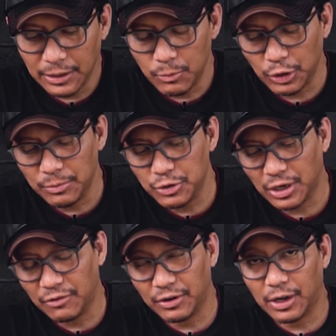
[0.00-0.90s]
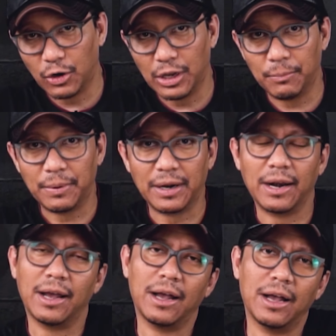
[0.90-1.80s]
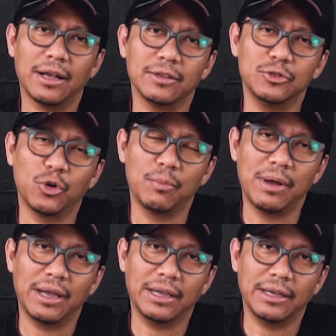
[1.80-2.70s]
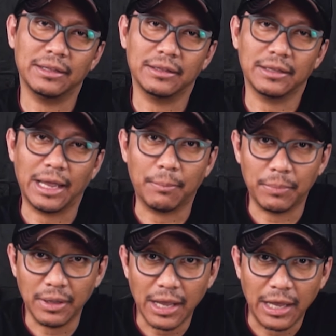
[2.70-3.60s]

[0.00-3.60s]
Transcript: ini mungkin bisa clever kalau yang pernah nyobain Apple